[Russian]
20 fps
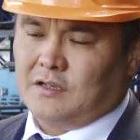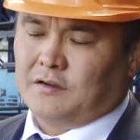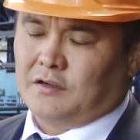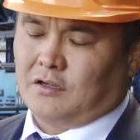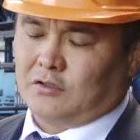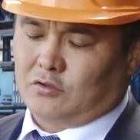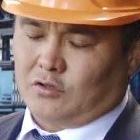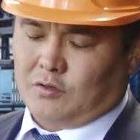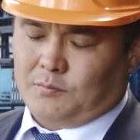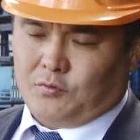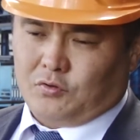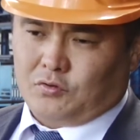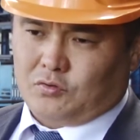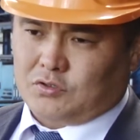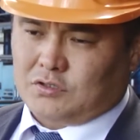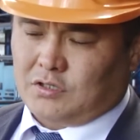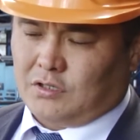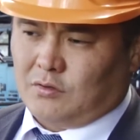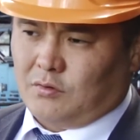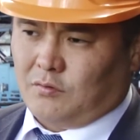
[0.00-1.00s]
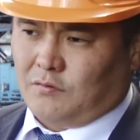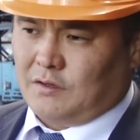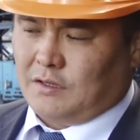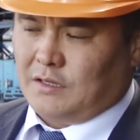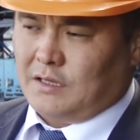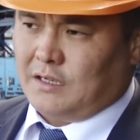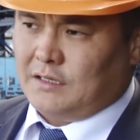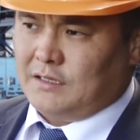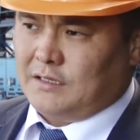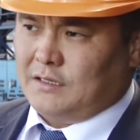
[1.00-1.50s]
которые будут
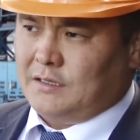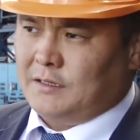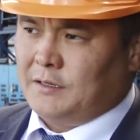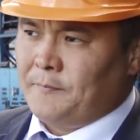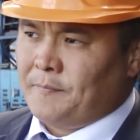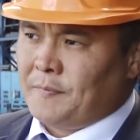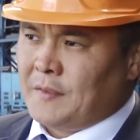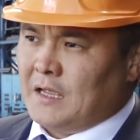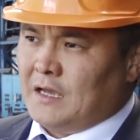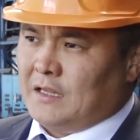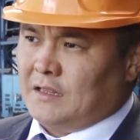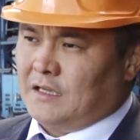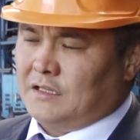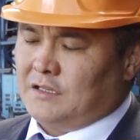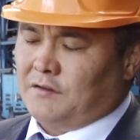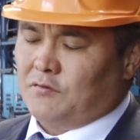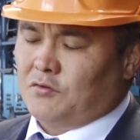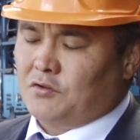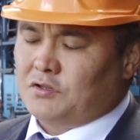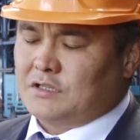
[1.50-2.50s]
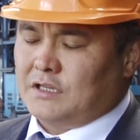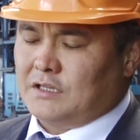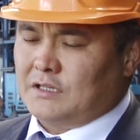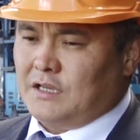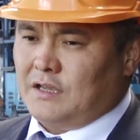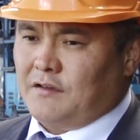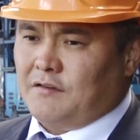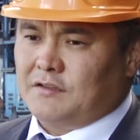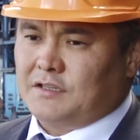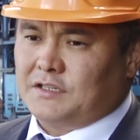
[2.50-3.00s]
установлены, они на
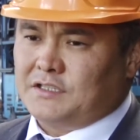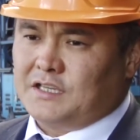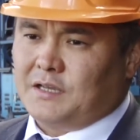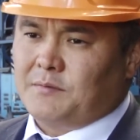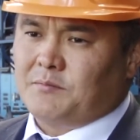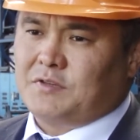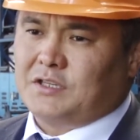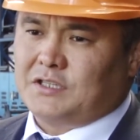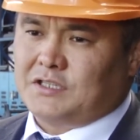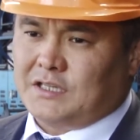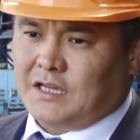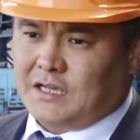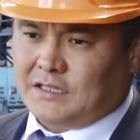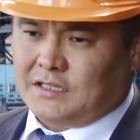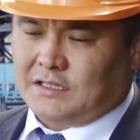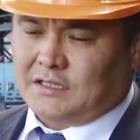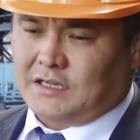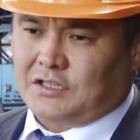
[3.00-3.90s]
99,7